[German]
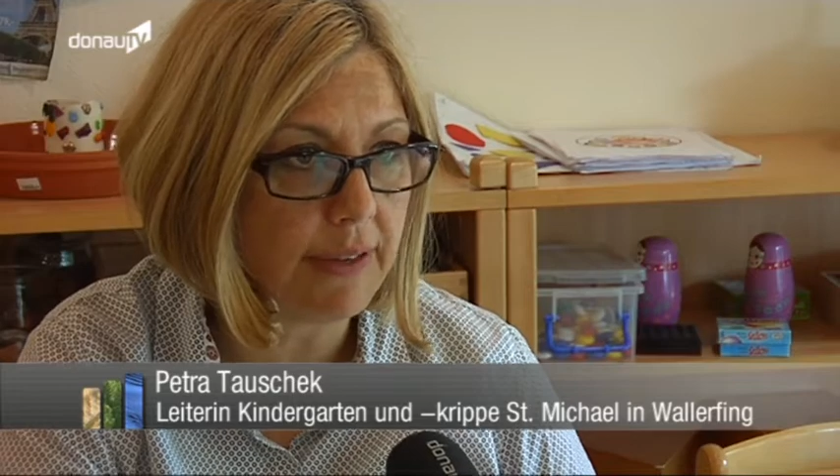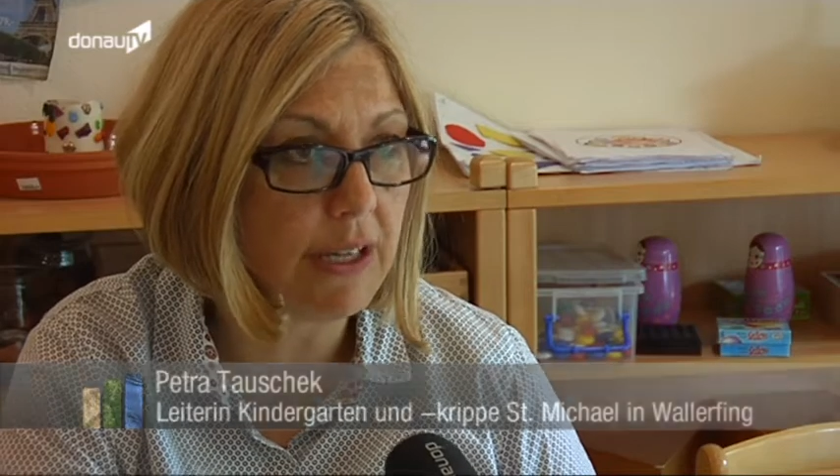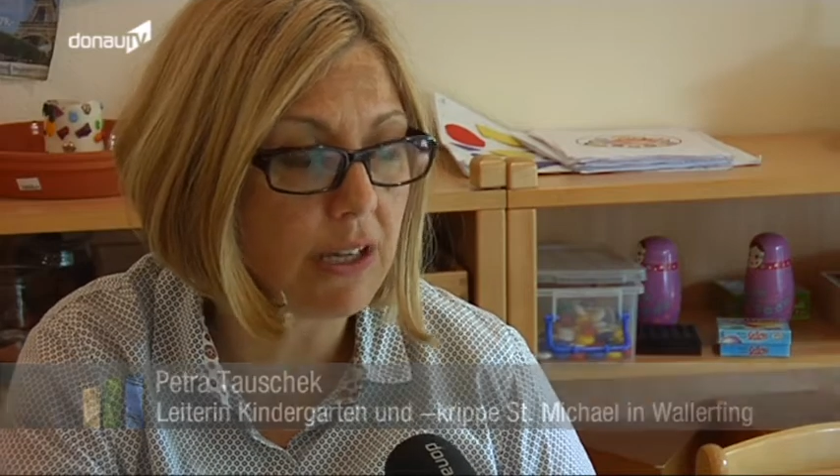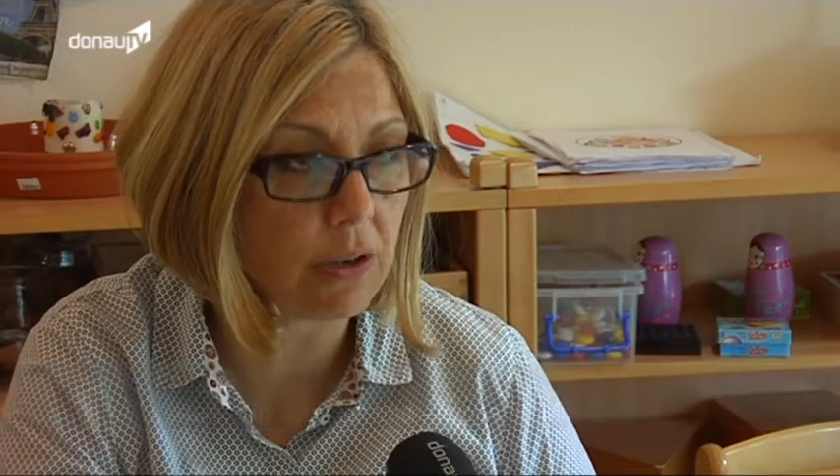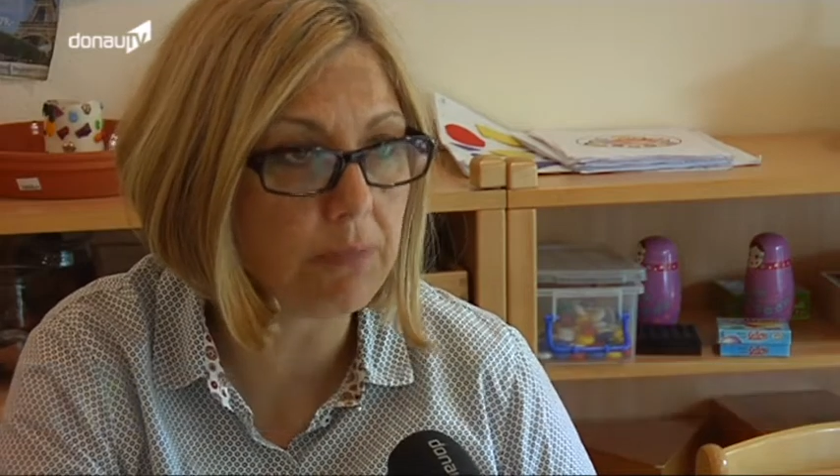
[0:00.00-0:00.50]

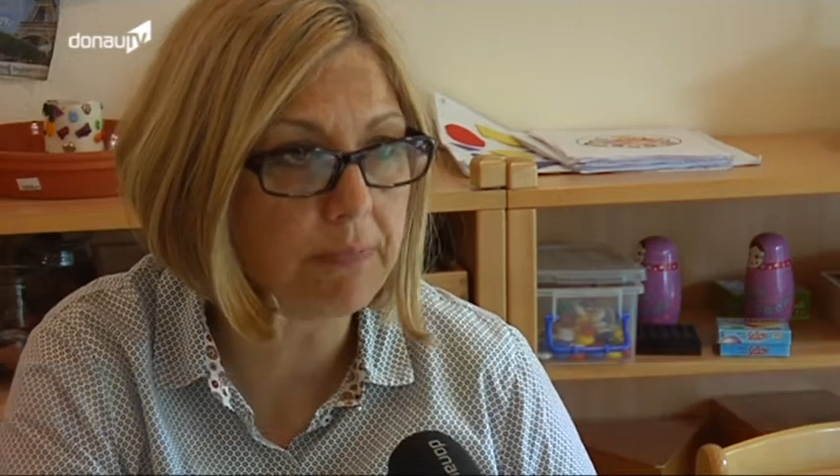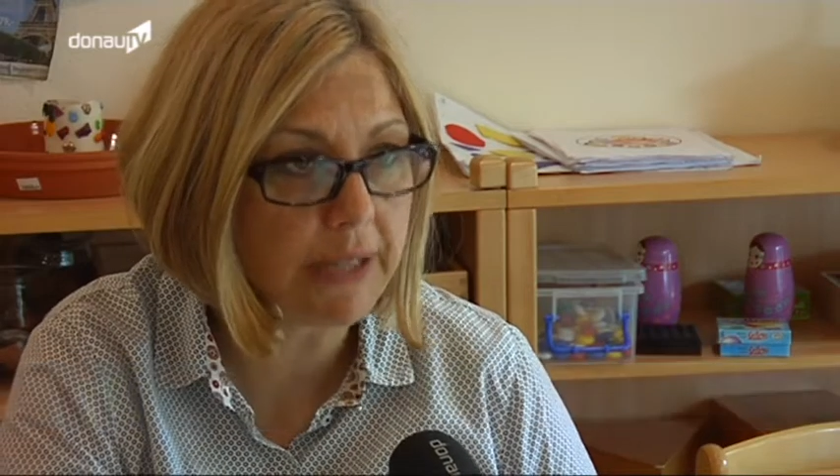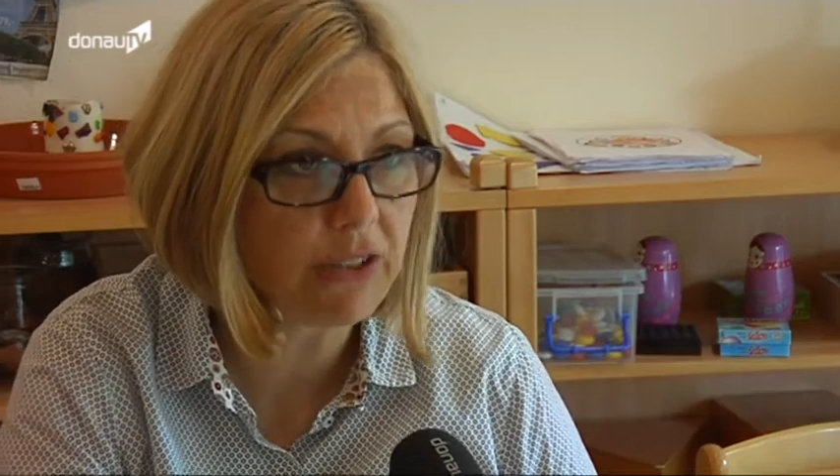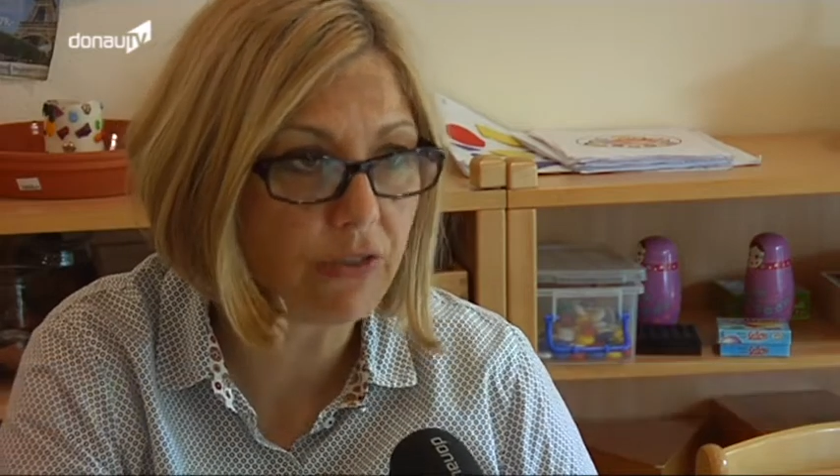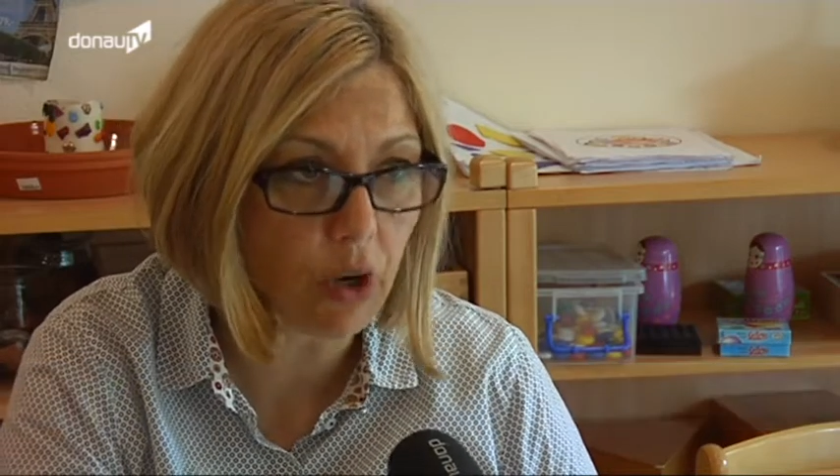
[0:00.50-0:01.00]
wenn die Gruppen
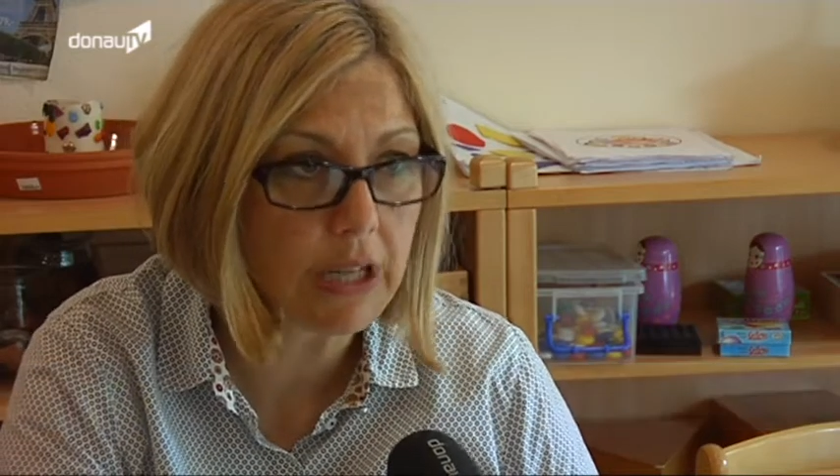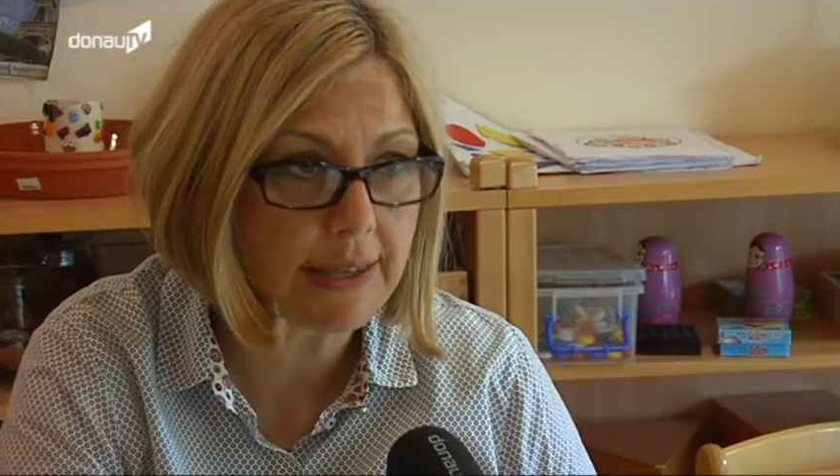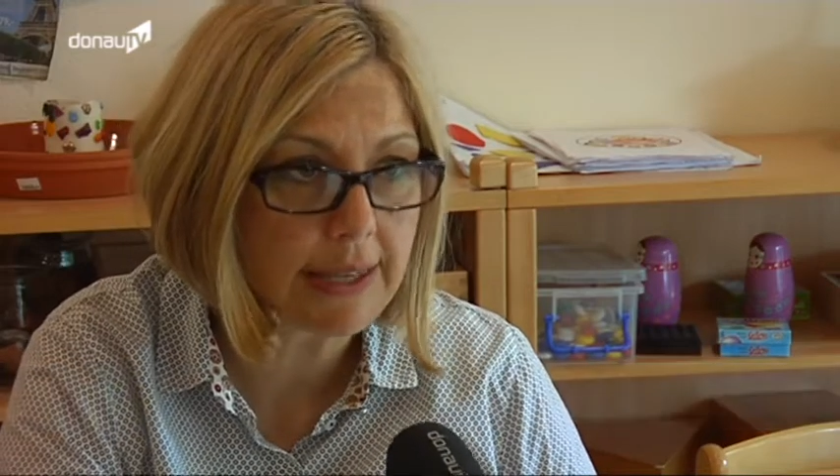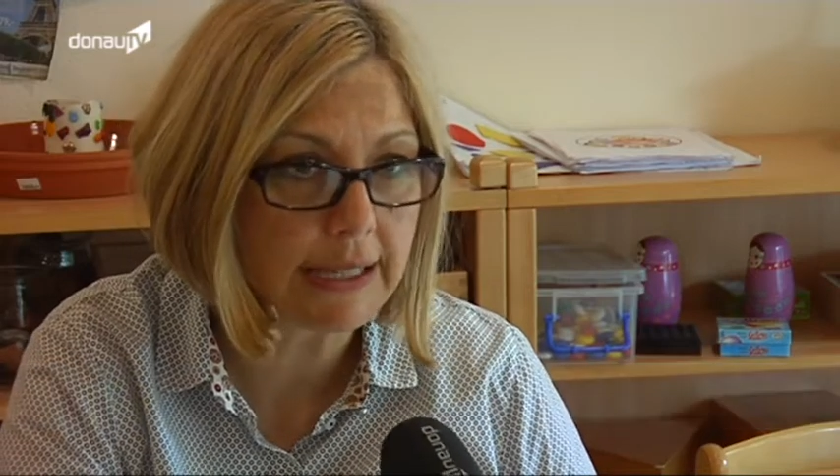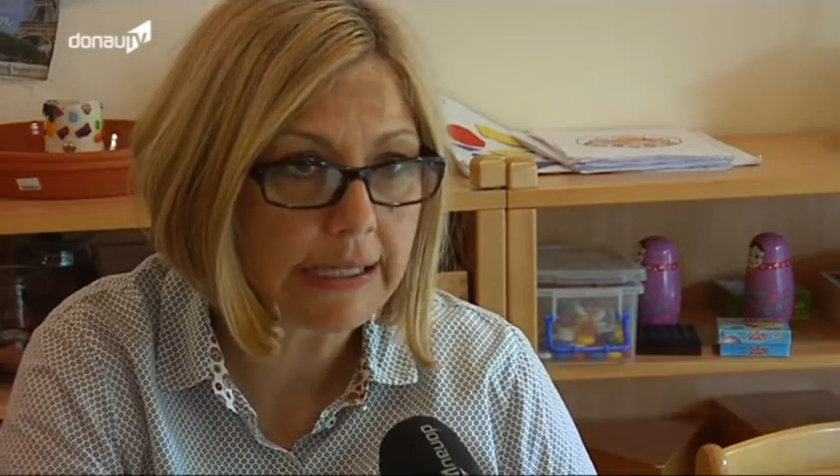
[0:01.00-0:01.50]
nicht
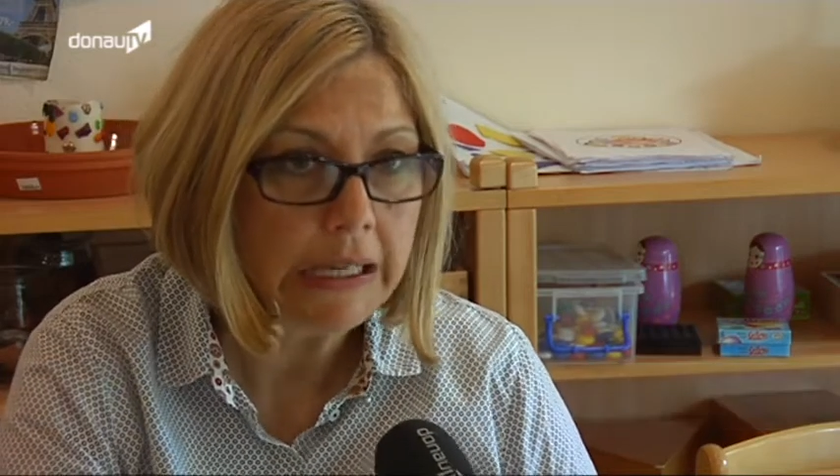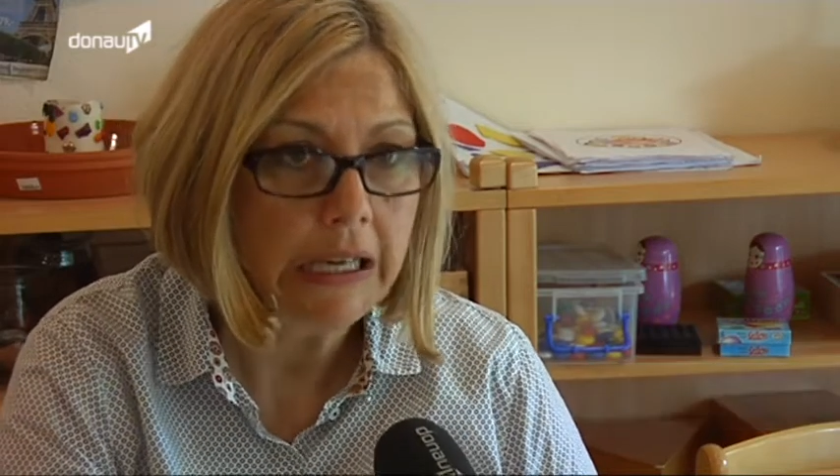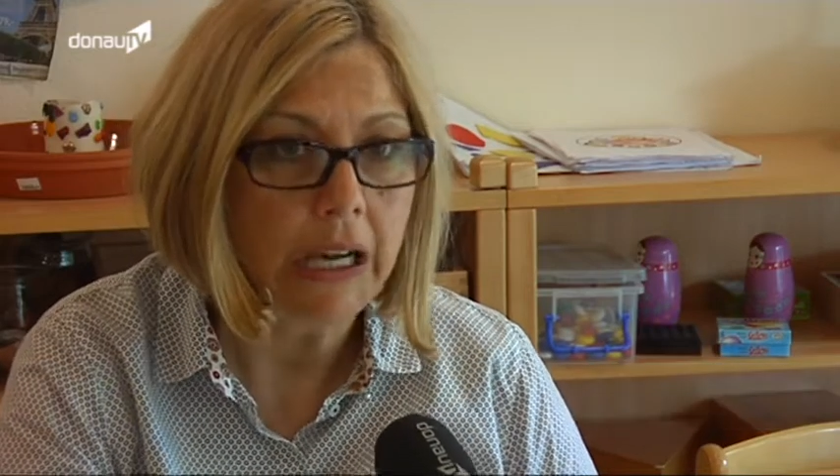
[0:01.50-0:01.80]
voll sind.